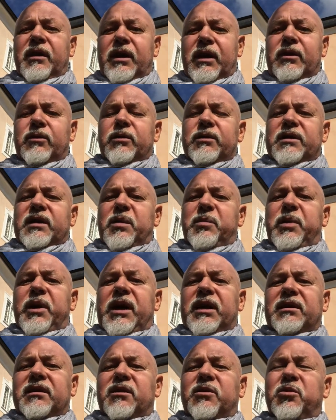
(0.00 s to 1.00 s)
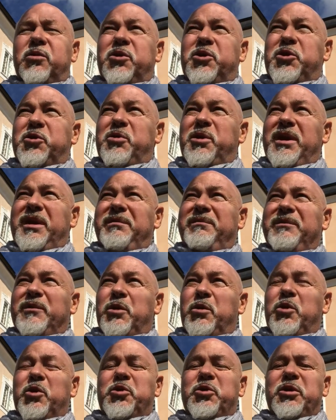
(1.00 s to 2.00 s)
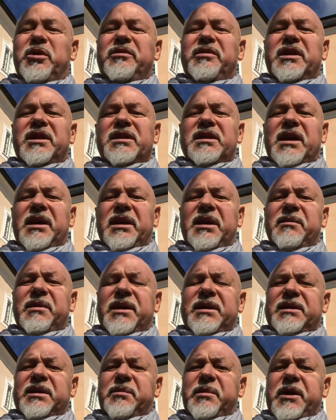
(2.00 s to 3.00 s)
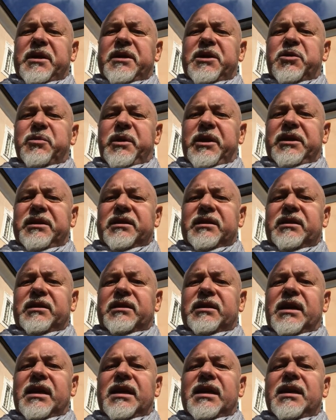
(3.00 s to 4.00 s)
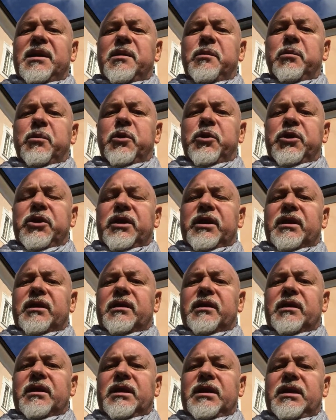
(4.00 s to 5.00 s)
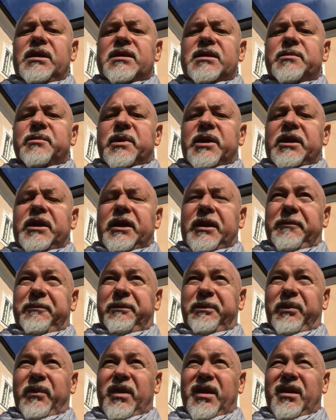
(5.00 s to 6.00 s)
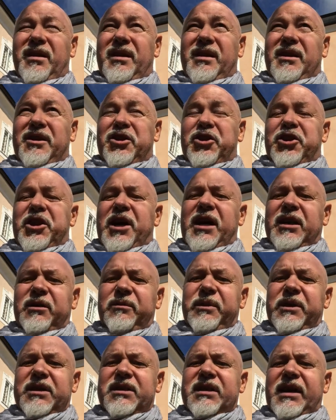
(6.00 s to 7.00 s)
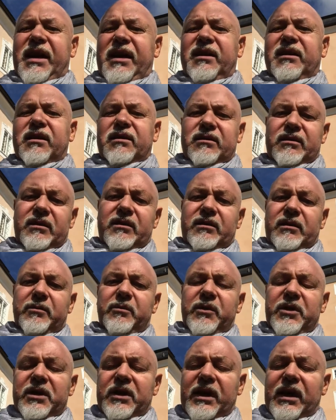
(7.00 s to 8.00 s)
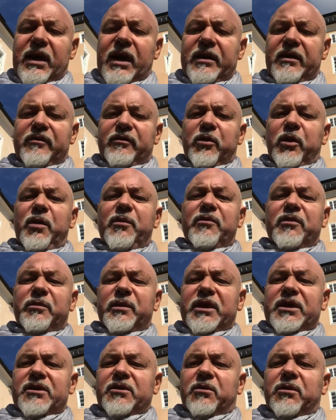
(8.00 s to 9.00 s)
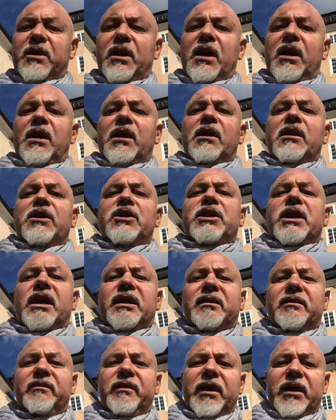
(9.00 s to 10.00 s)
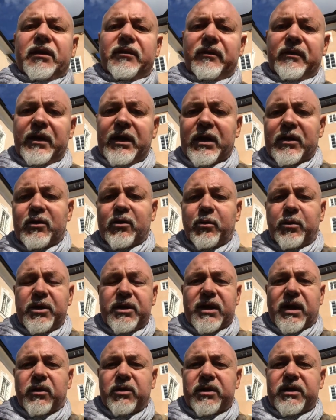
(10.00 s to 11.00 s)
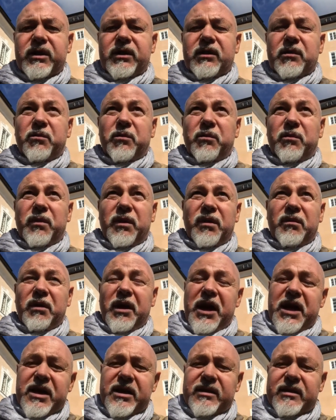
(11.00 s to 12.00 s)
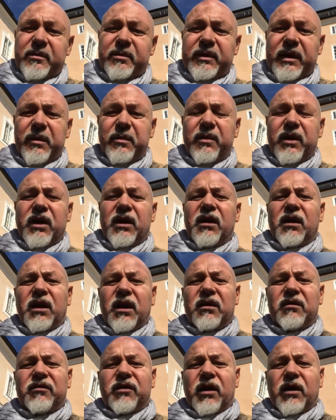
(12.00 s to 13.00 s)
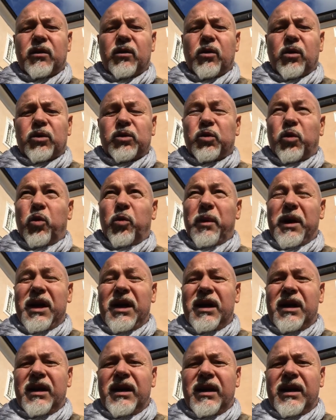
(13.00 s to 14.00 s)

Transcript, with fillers: an unserer Partnerhochschule, Hochschule für das angewandte Management in München-Ismaning. Äh, Start wird sein, das ist eben hier eine kleine Vorinformation, starten werden wir, so wie es aussieht, im Ende September, Anfang Oktober.